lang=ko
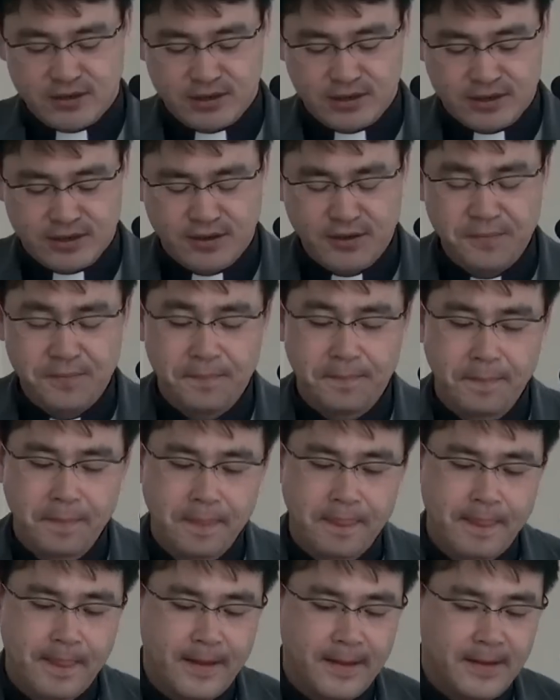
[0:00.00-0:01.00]
데서
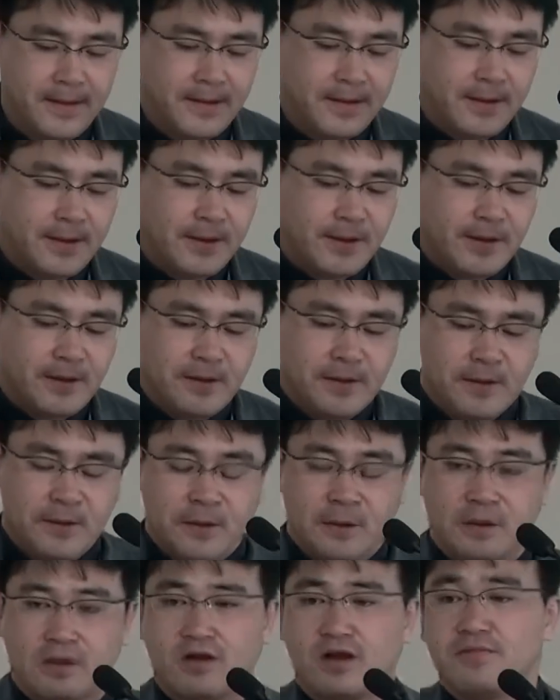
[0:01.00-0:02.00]

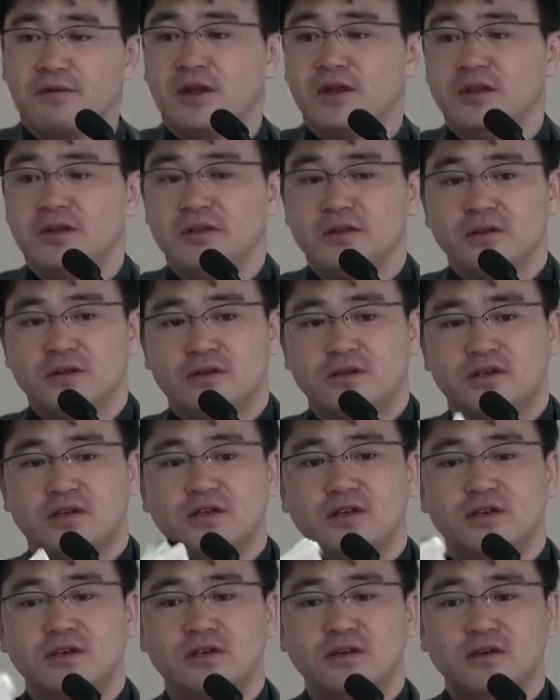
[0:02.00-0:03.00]
그러면은
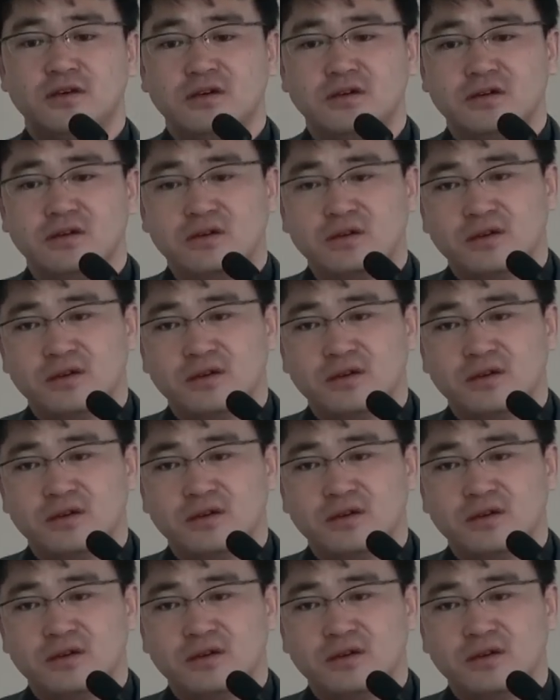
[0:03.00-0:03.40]
그